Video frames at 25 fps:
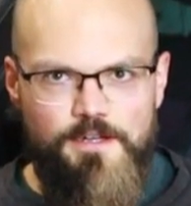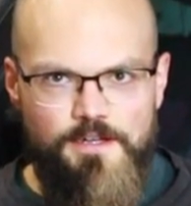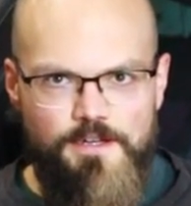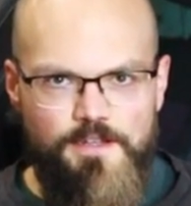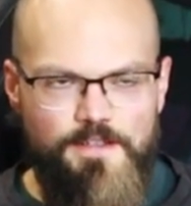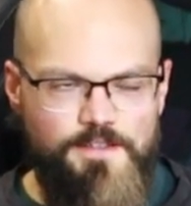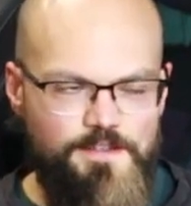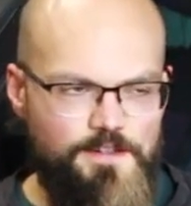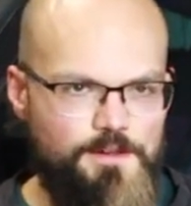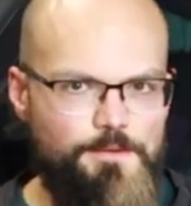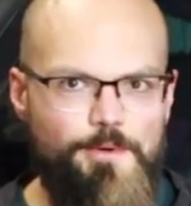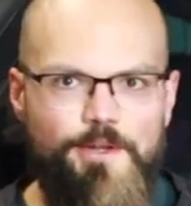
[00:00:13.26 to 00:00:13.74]

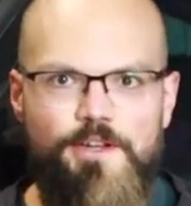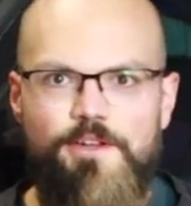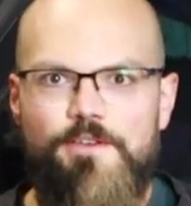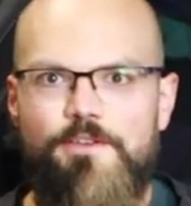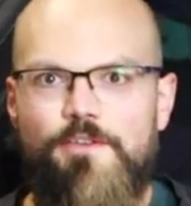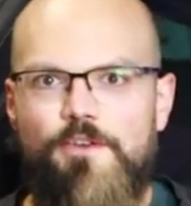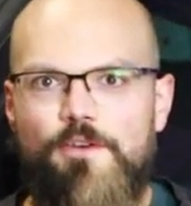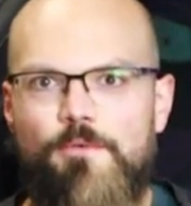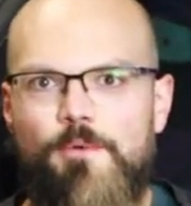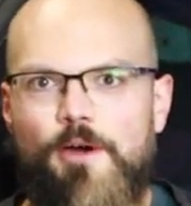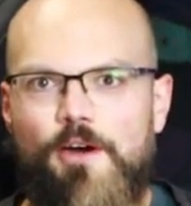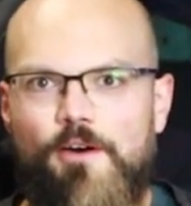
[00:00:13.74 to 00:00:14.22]
den silbernen
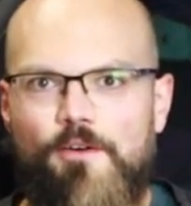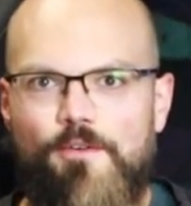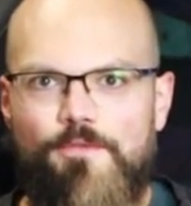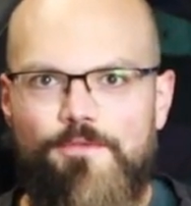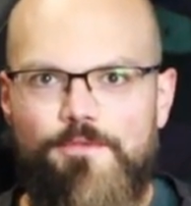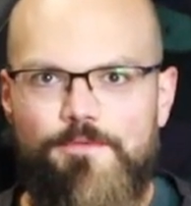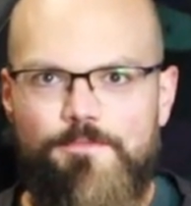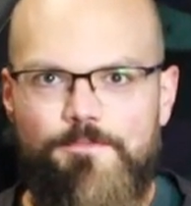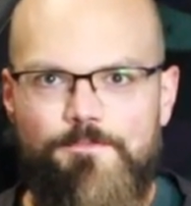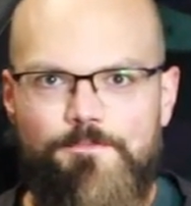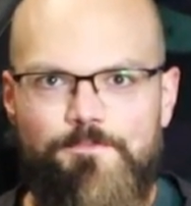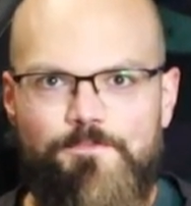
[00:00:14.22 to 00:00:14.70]

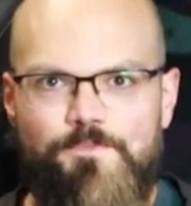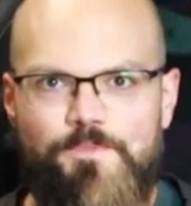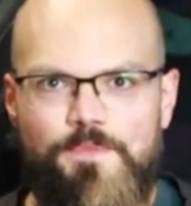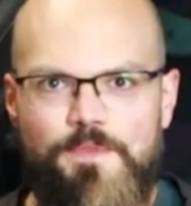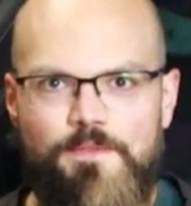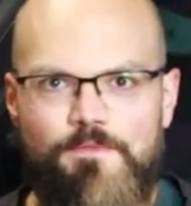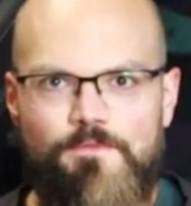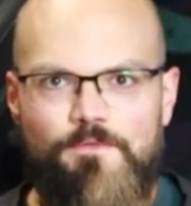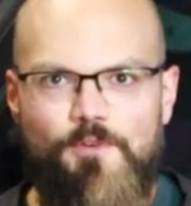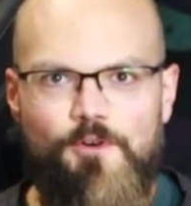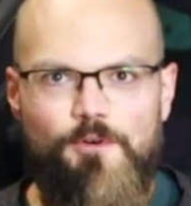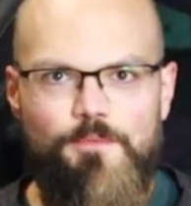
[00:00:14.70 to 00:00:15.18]
Trümmerhaufen.
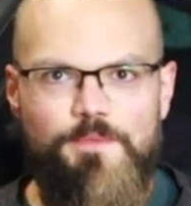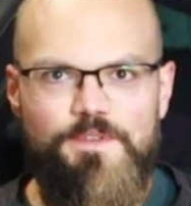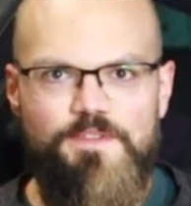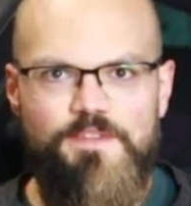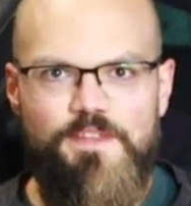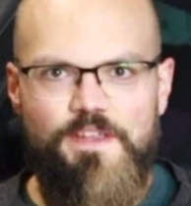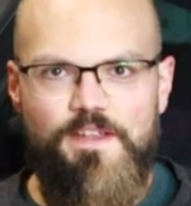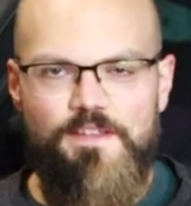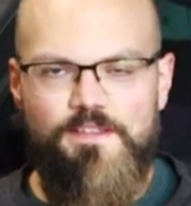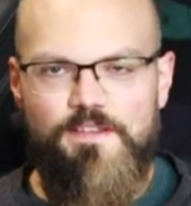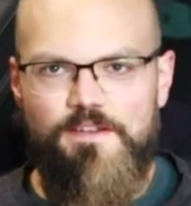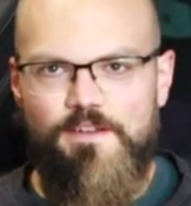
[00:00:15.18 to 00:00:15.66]
Warum
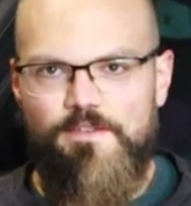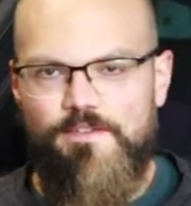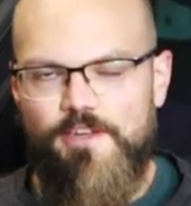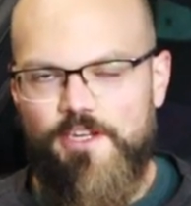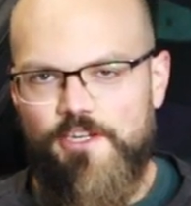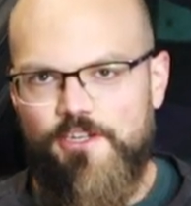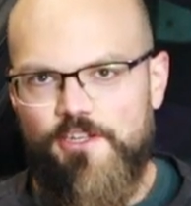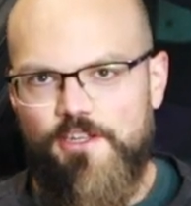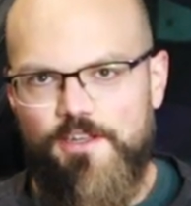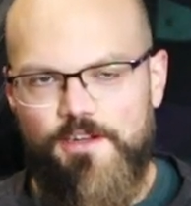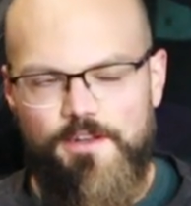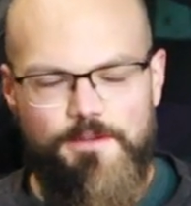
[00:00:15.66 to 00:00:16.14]
ist der jetzt in der
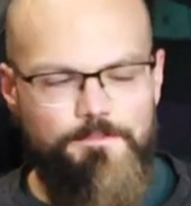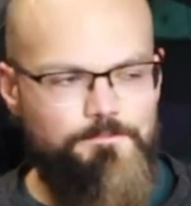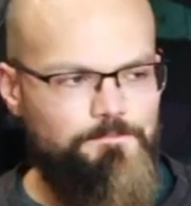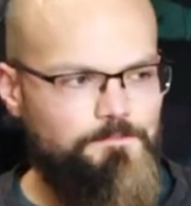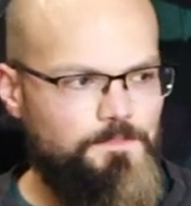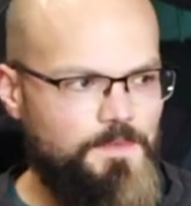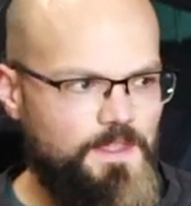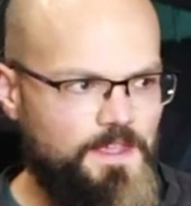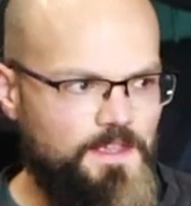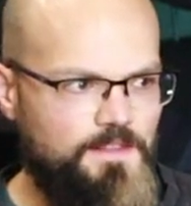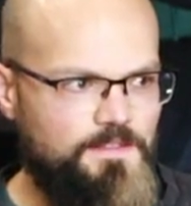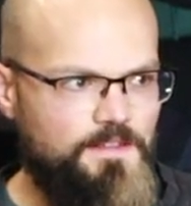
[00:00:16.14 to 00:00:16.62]
Werkstatt?
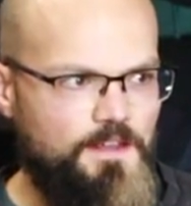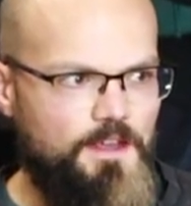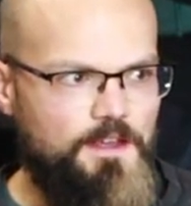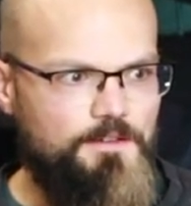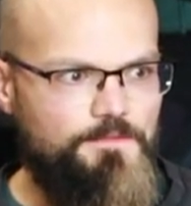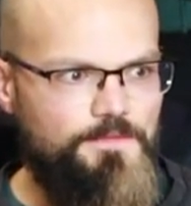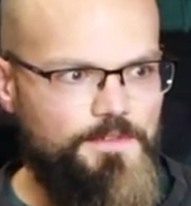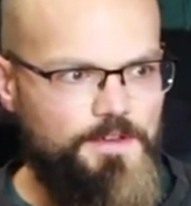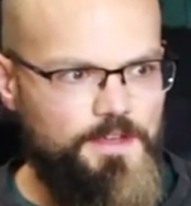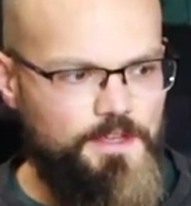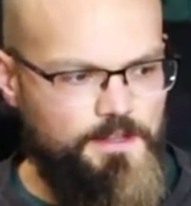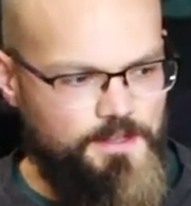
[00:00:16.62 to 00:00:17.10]
Ganz
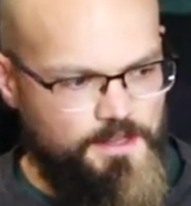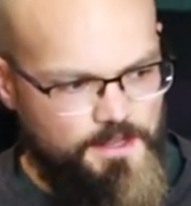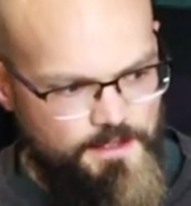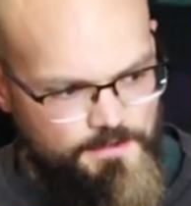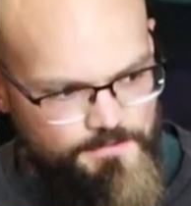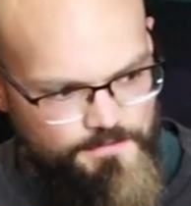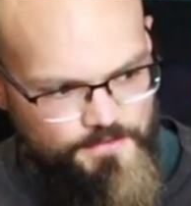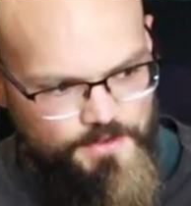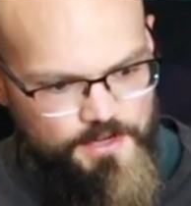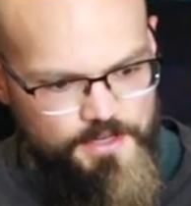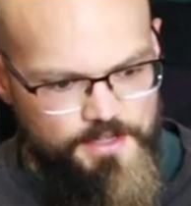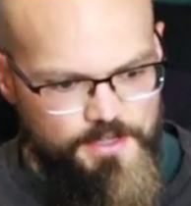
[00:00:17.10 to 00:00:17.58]
einfach,
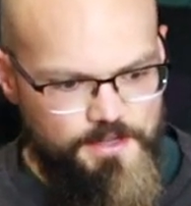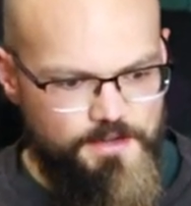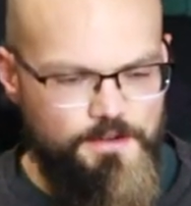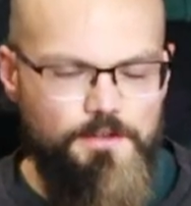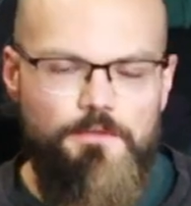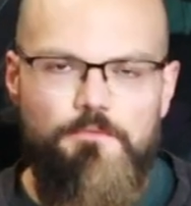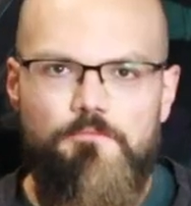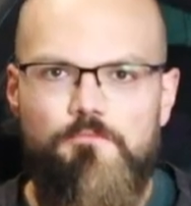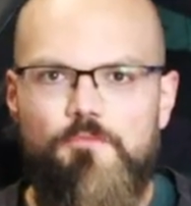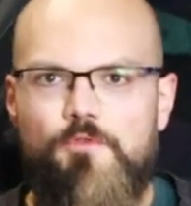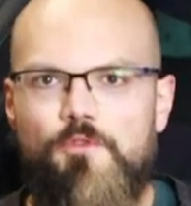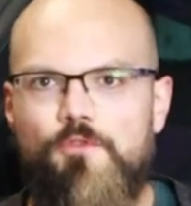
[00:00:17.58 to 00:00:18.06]
der verliert
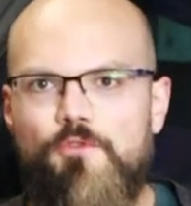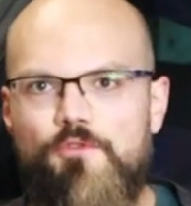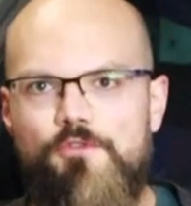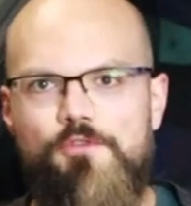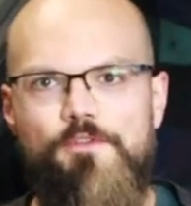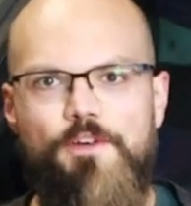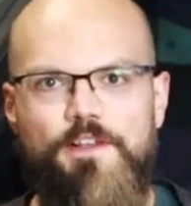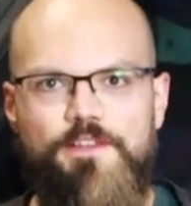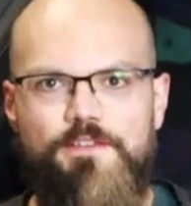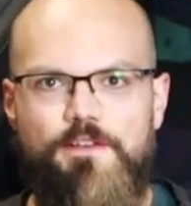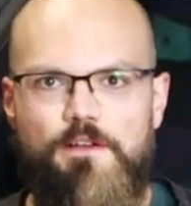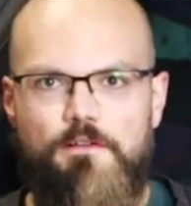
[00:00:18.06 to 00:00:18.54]

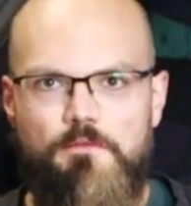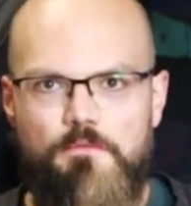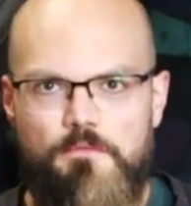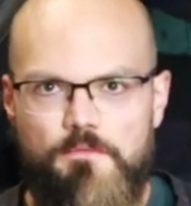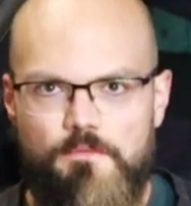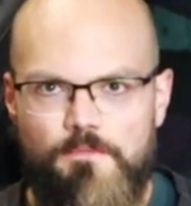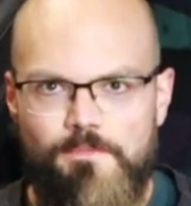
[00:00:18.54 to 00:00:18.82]
Kühlwasser.